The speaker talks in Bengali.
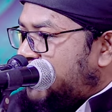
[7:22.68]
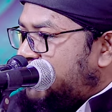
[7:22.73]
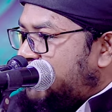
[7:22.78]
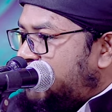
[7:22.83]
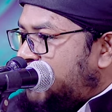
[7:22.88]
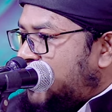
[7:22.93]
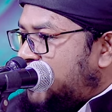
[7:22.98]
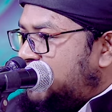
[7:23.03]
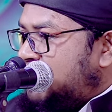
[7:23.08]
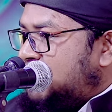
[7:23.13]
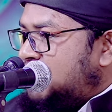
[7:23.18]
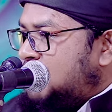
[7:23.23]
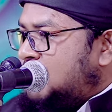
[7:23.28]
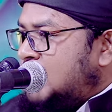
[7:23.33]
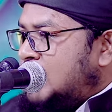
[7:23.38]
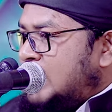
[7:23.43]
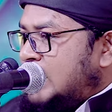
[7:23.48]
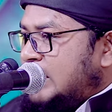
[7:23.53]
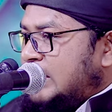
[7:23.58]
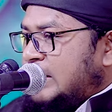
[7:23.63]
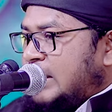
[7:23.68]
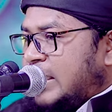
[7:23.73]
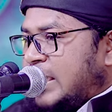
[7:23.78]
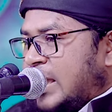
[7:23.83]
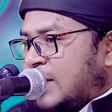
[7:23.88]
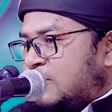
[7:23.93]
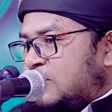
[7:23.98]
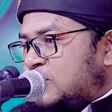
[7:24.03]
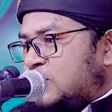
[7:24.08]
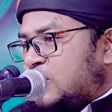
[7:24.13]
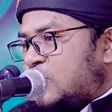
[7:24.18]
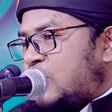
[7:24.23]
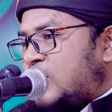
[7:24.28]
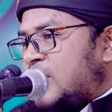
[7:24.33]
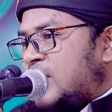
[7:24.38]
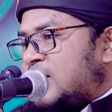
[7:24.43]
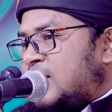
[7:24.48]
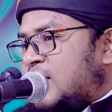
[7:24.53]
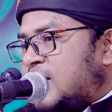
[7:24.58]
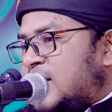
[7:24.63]
আকবর কেমন
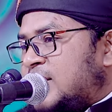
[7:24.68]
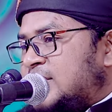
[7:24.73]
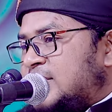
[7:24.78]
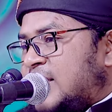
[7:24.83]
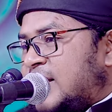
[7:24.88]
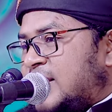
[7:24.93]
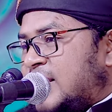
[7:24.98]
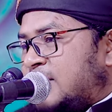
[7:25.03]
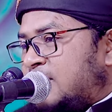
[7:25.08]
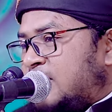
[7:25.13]
করে আল্লাহ তাহলে